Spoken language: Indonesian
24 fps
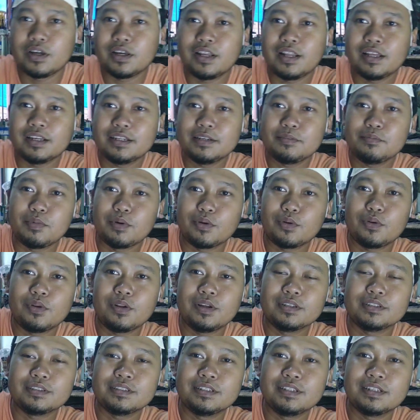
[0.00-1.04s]
lagi baru
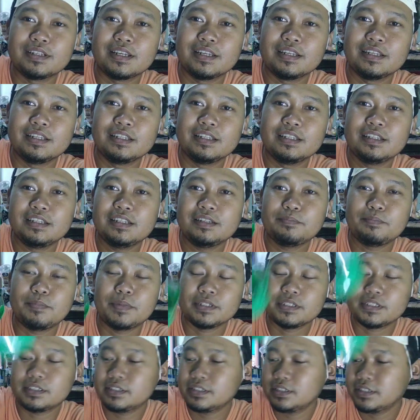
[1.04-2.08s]
hasilnya kayak gini
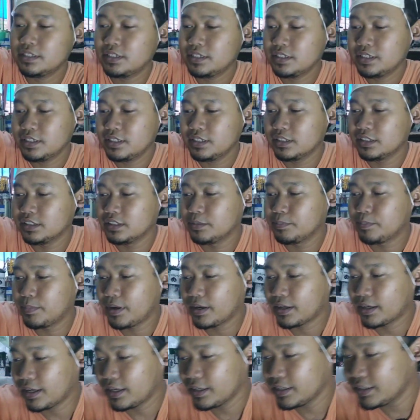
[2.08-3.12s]
pas
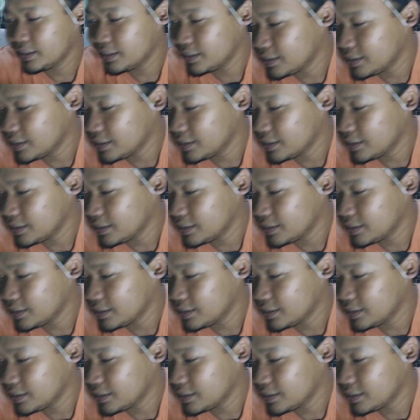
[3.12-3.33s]
dipakai